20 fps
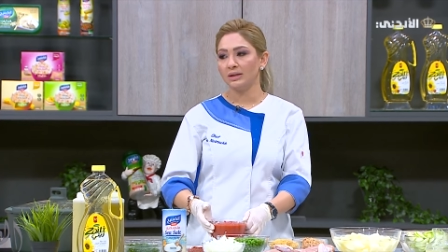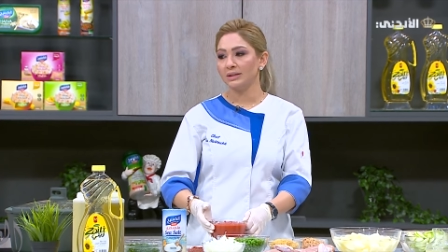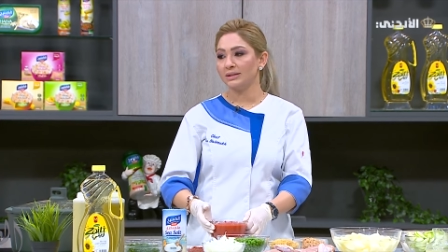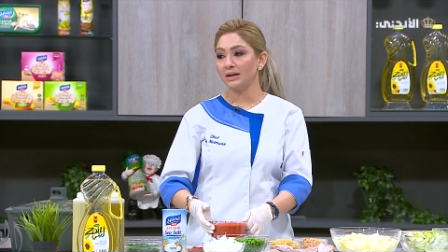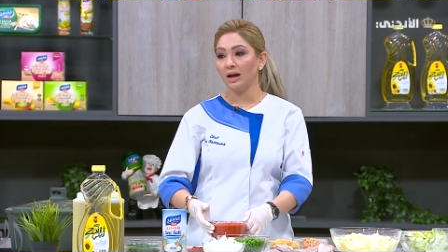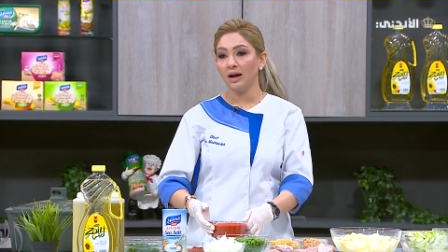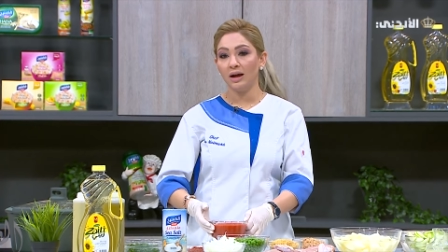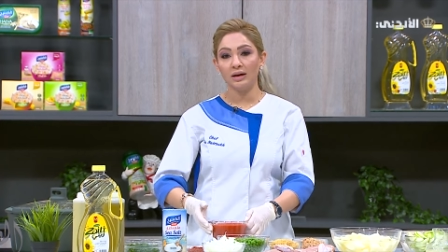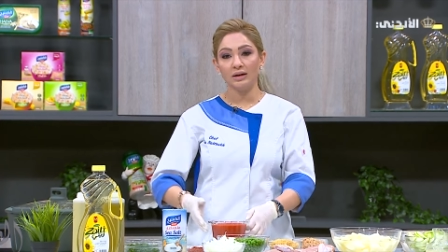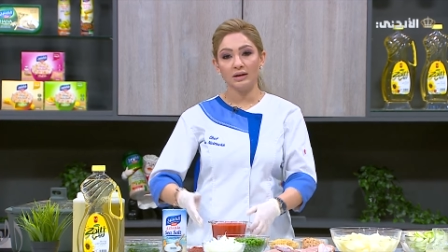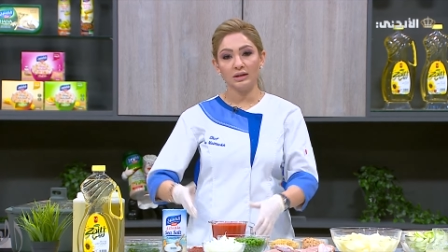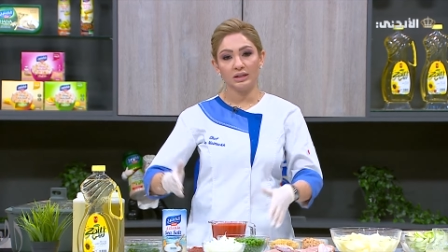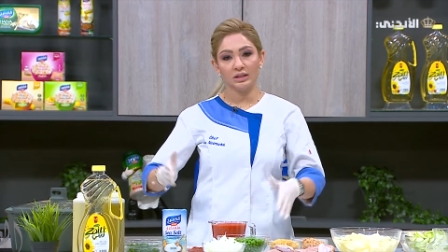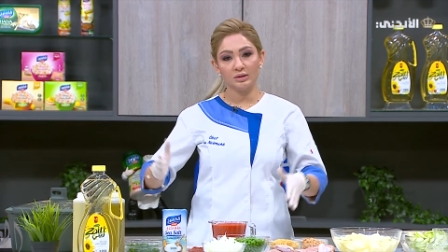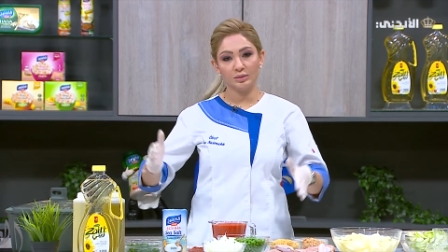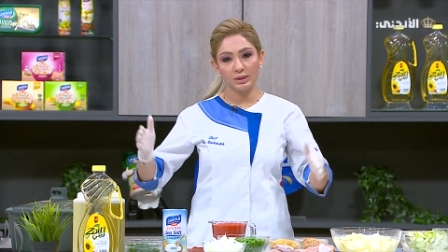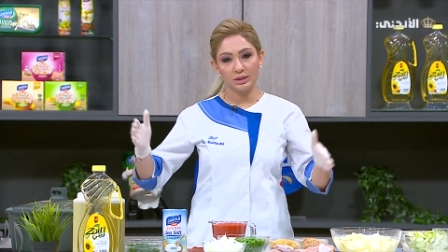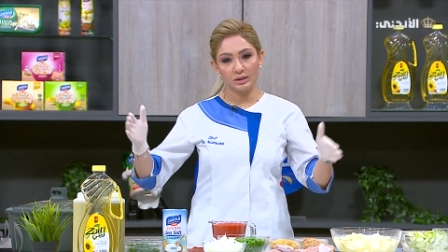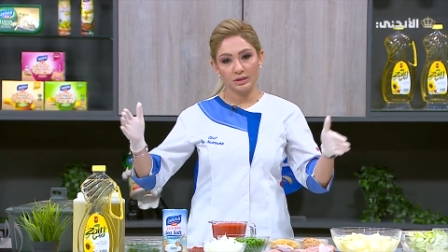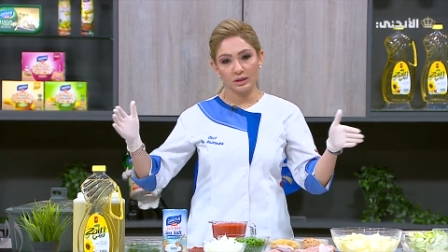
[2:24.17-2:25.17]
السحاره
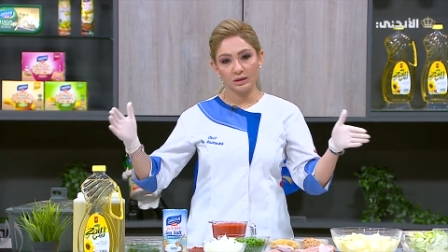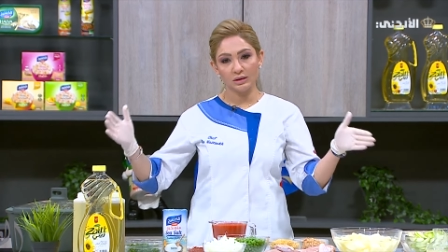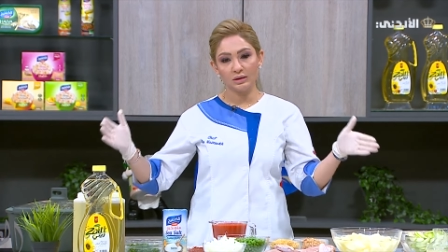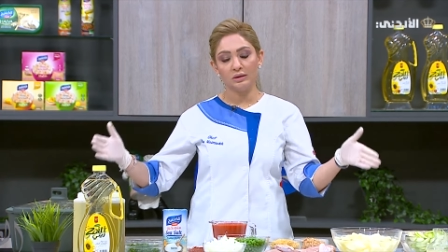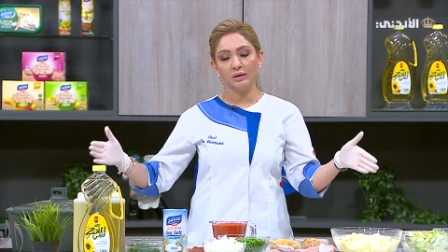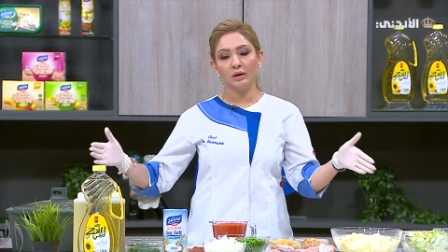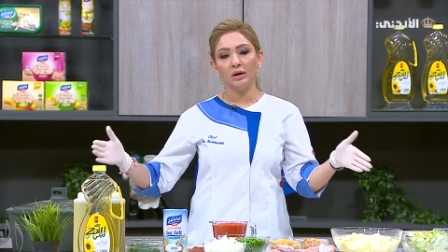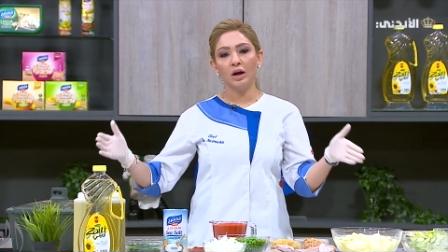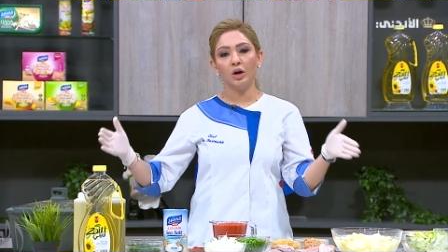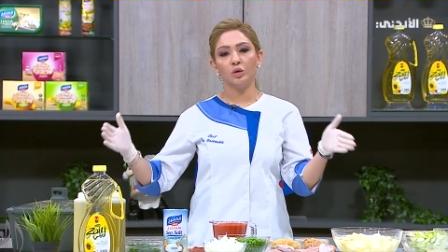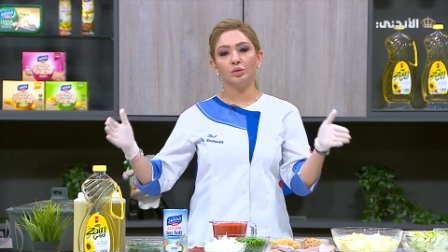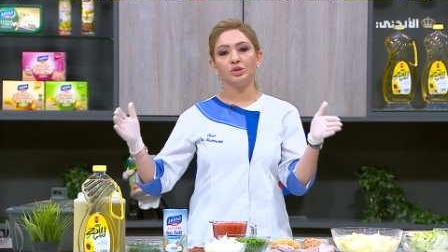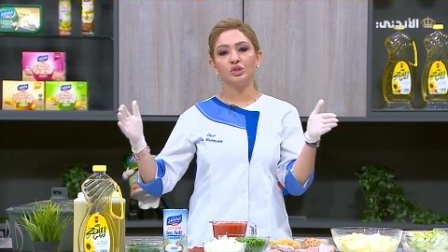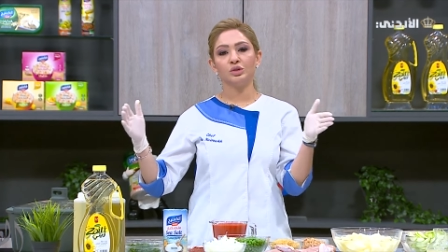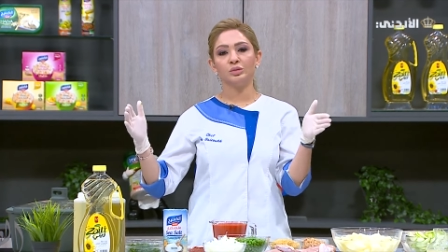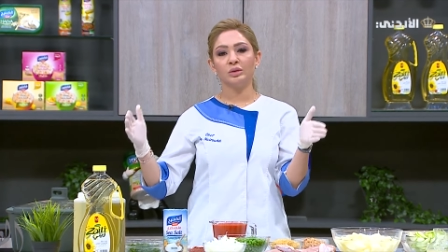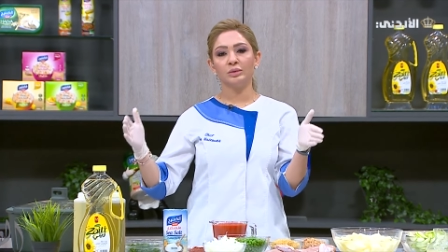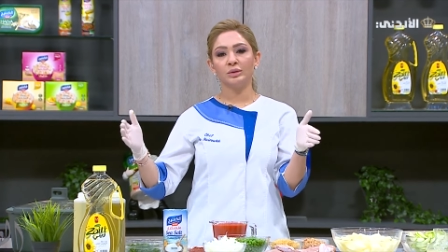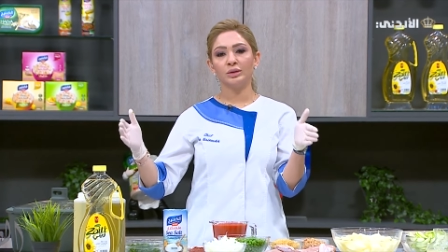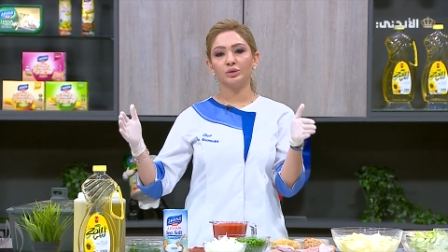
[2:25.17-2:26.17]
الكبيره او
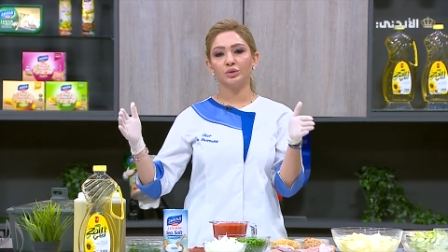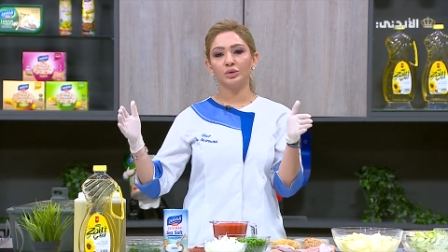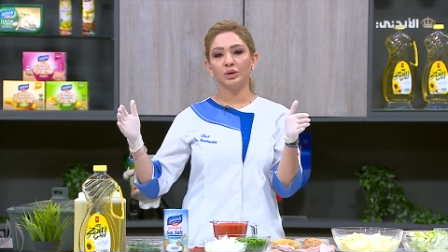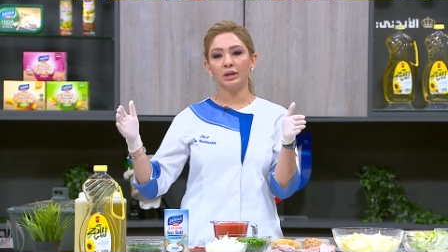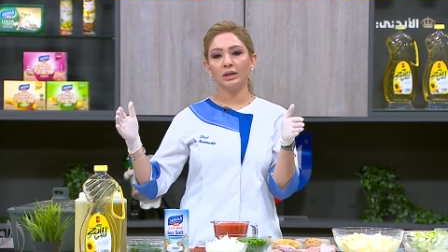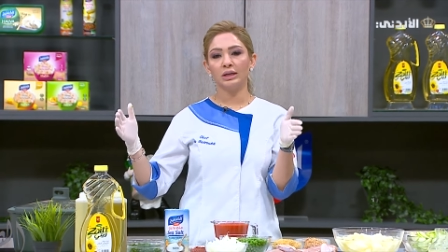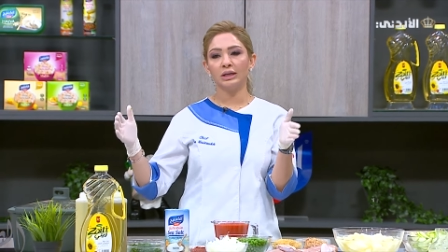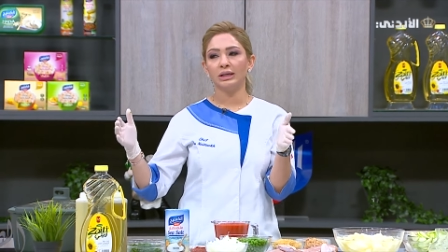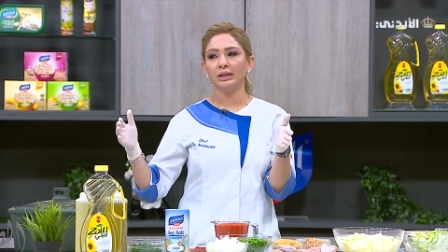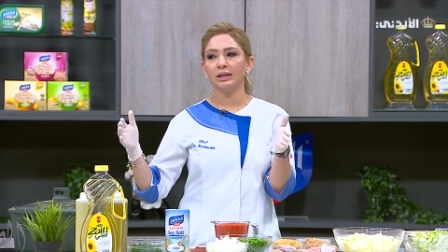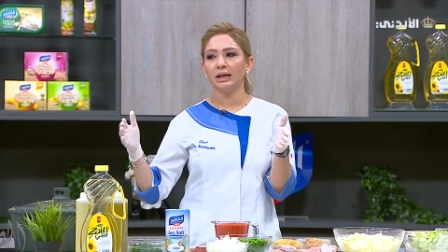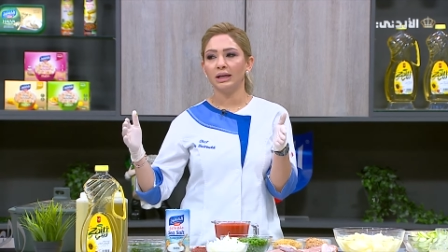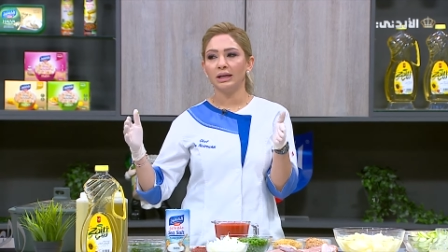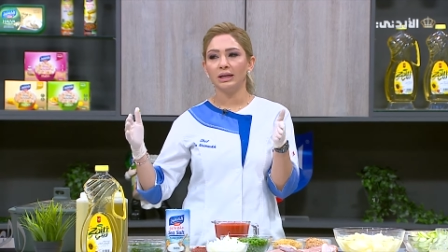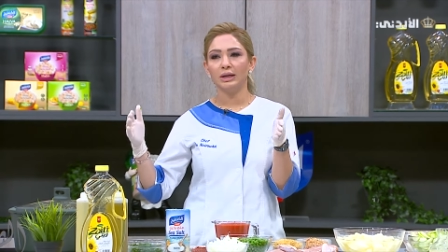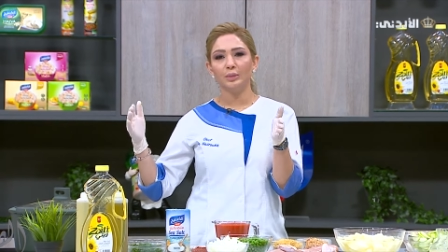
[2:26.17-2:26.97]
بنجيب البندوره اللي هي